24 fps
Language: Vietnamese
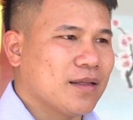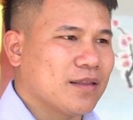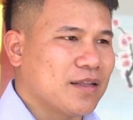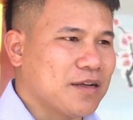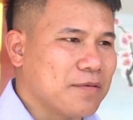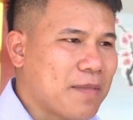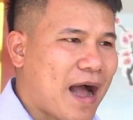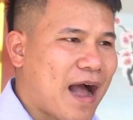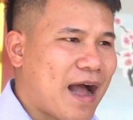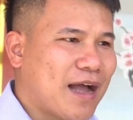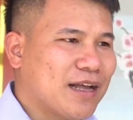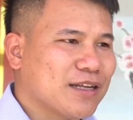
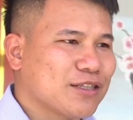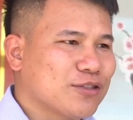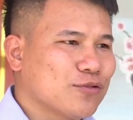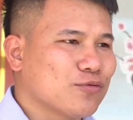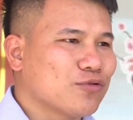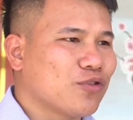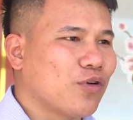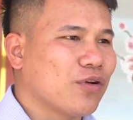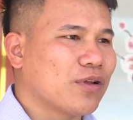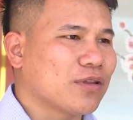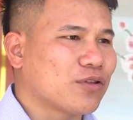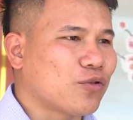Thứ ba,
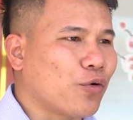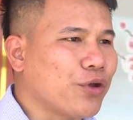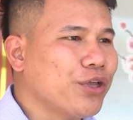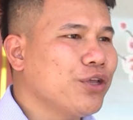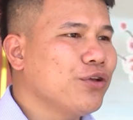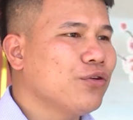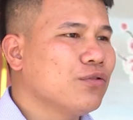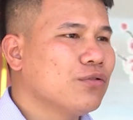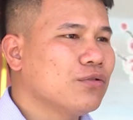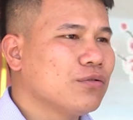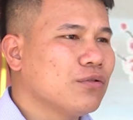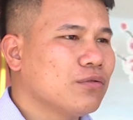chúng tôi được tối
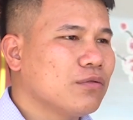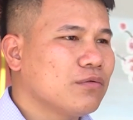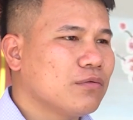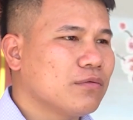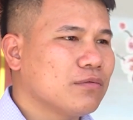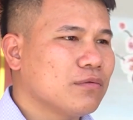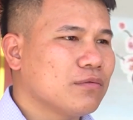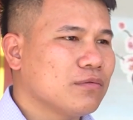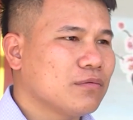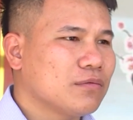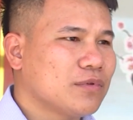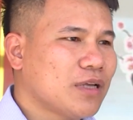ưu
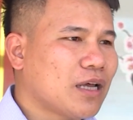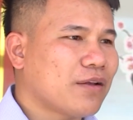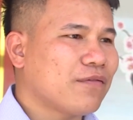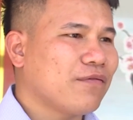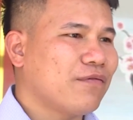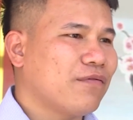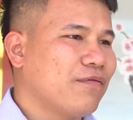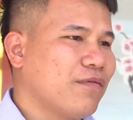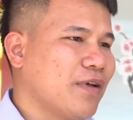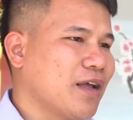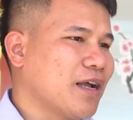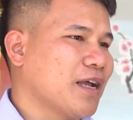nhất
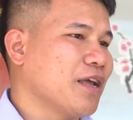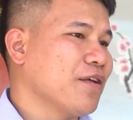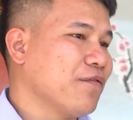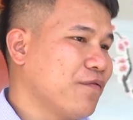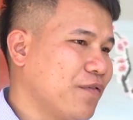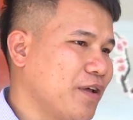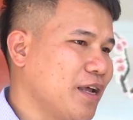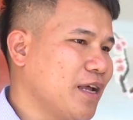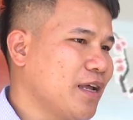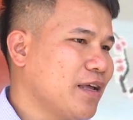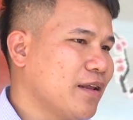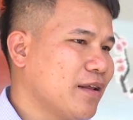về kinh
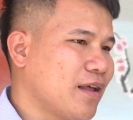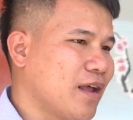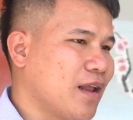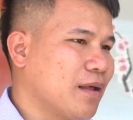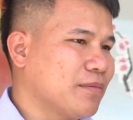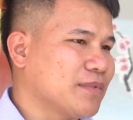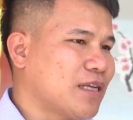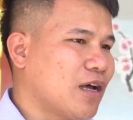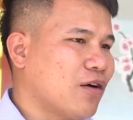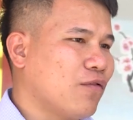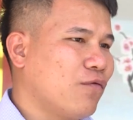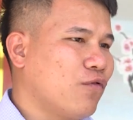phí để
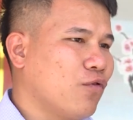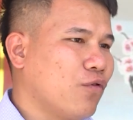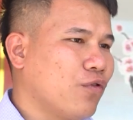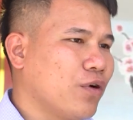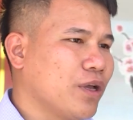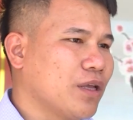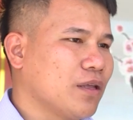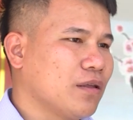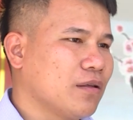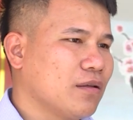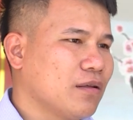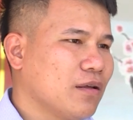làm sao phụ
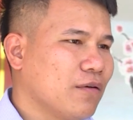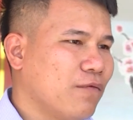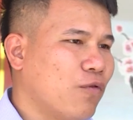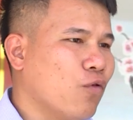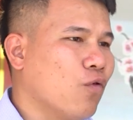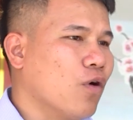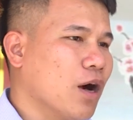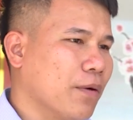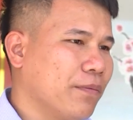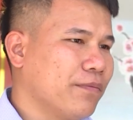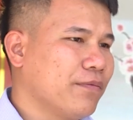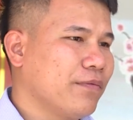huynh
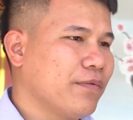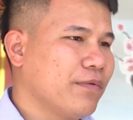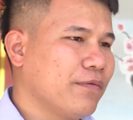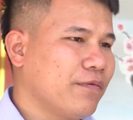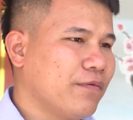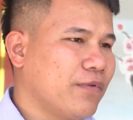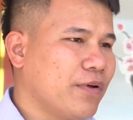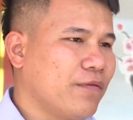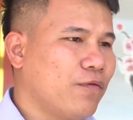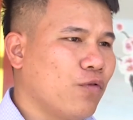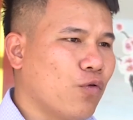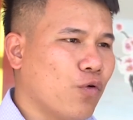phù hợp
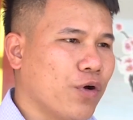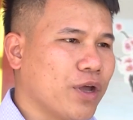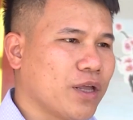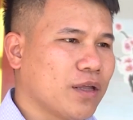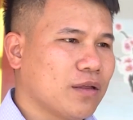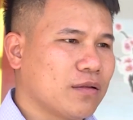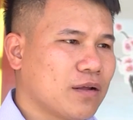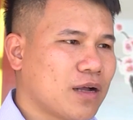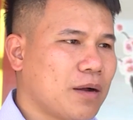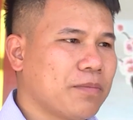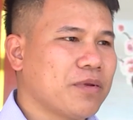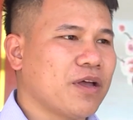với phụ huynh
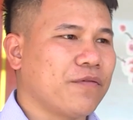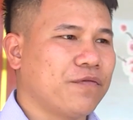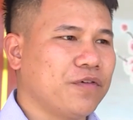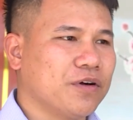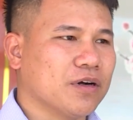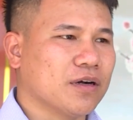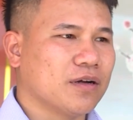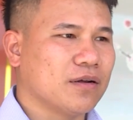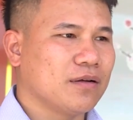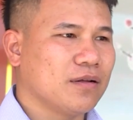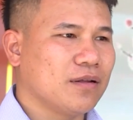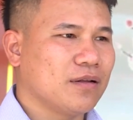cấp địa
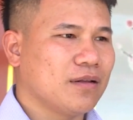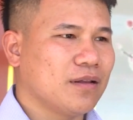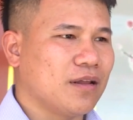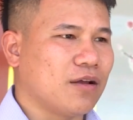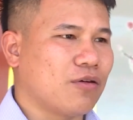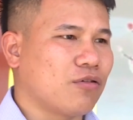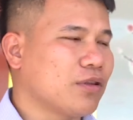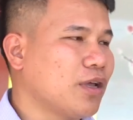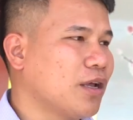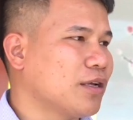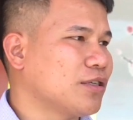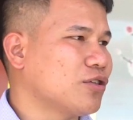phương để
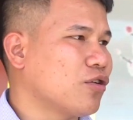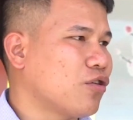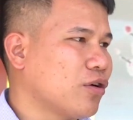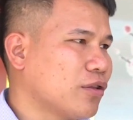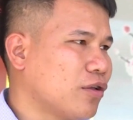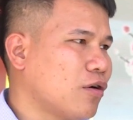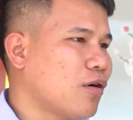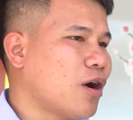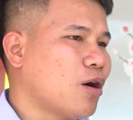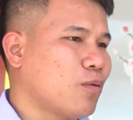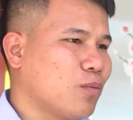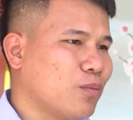có thể cho con
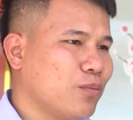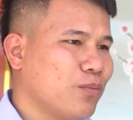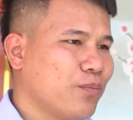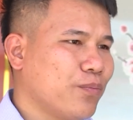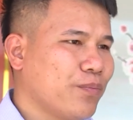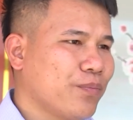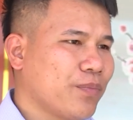theo học.